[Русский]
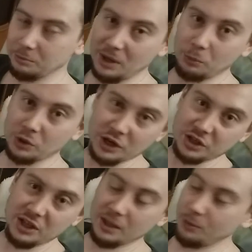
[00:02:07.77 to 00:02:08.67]
меня будет,
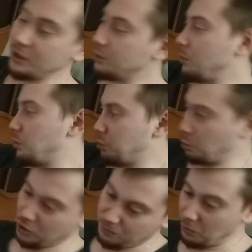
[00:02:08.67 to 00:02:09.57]
конечно, не анпакинг, у меня же
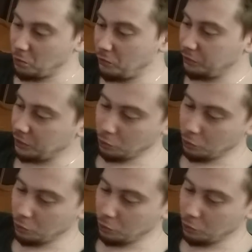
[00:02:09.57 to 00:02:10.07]
все распаковано,